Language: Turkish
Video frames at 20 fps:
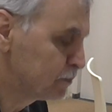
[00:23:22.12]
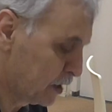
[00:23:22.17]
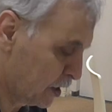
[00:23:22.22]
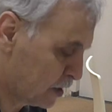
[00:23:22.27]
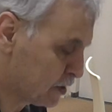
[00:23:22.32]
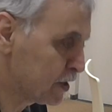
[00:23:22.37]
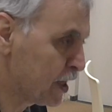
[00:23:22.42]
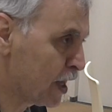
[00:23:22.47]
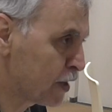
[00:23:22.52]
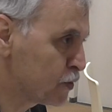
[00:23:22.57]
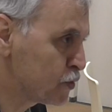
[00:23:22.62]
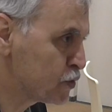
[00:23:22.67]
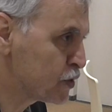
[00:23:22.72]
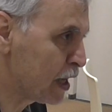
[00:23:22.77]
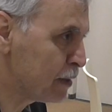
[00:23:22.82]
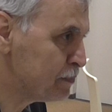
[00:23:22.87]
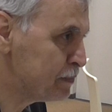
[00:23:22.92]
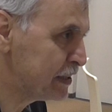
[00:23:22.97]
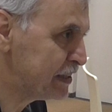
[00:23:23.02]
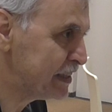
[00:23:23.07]
Ne kadar
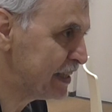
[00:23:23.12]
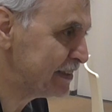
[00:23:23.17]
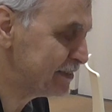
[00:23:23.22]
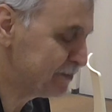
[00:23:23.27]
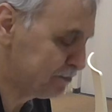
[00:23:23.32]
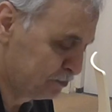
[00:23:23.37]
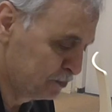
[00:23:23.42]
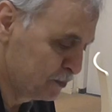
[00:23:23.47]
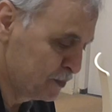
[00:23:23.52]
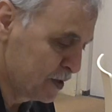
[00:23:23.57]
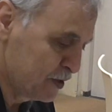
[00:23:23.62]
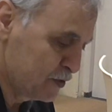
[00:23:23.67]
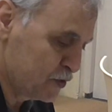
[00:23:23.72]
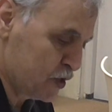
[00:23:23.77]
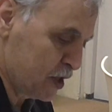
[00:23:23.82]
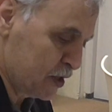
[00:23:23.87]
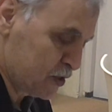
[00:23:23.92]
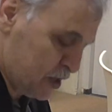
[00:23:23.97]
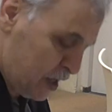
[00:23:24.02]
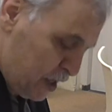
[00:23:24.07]
güzel bir din.
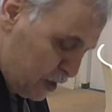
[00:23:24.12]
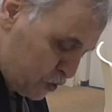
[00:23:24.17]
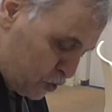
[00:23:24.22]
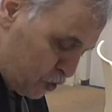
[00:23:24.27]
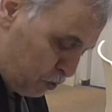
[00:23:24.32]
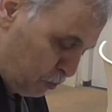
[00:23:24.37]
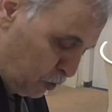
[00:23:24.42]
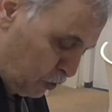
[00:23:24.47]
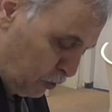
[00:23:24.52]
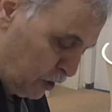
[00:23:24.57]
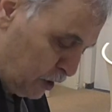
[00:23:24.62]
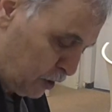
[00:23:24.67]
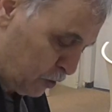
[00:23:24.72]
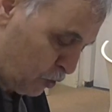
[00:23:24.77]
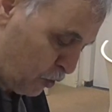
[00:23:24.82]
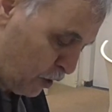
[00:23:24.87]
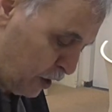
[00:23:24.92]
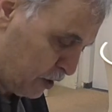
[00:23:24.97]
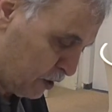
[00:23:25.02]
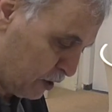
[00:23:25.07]

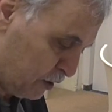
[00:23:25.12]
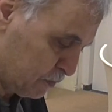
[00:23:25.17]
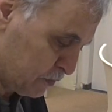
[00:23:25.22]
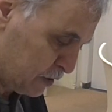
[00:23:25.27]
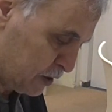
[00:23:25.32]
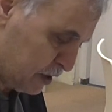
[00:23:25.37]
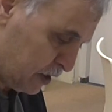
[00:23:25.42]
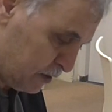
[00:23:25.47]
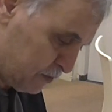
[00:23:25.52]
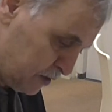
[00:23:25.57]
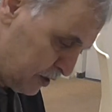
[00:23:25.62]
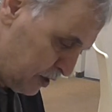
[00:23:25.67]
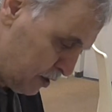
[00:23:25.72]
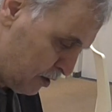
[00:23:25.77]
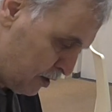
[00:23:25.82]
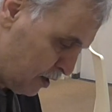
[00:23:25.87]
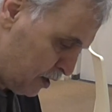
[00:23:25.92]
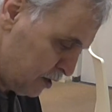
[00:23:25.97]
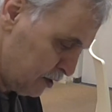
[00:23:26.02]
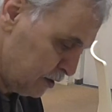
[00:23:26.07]
Cezakumullahu hayran
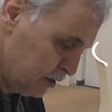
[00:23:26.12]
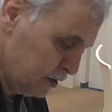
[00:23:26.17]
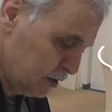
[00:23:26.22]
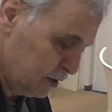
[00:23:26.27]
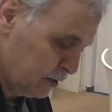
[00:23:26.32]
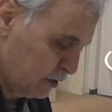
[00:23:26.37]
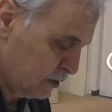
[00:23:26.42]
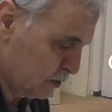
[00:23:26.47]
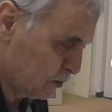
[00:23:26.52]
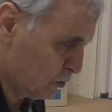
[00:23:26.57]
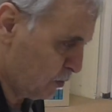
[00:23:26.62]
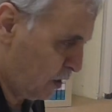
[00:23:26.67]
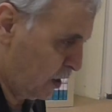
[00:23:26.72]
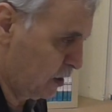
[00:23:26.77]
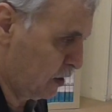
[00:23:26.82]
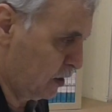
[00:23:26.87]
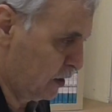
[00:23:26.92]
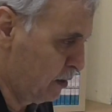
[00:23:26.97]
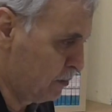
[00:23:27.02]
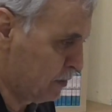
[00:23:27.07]
ketira ve
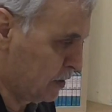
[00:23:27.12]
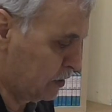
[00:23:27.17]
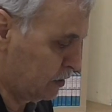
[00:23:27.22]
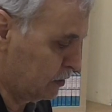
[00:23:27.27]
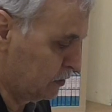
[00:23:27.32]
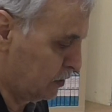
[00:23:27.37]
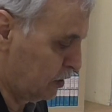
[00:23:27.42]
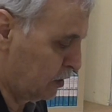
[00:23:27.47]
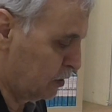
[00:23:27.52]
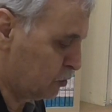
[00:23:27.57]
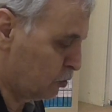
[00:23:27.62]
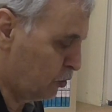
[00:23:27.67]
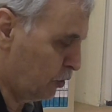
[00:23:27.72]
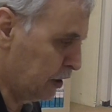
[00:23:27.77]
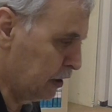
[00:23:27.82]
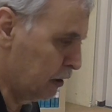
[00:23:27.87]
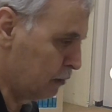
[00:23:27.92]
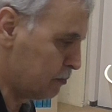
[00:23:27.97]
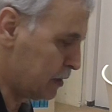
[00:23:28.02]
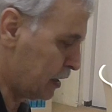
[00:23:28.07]
allemenallahu
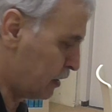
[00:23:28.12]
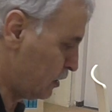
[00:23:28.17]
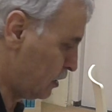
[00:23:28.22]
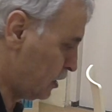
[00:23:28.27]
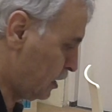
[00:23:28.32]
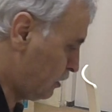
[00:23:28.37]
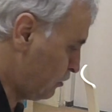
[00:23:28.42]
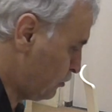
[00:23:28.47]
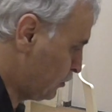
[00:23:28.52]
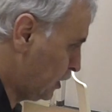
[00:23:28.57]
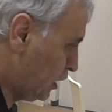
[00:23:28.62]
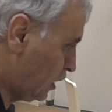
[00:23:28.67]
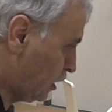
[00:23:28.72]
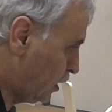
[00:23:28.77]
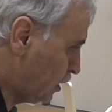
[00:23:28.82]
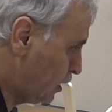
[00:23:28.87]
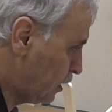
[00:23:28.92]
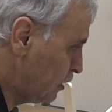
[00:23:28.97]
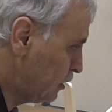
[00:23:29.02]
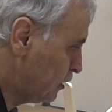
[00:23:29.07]
ilmen
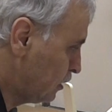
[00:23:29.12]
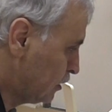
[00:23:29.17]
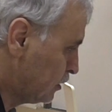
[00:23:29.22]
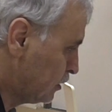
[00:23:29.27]
nafi'a.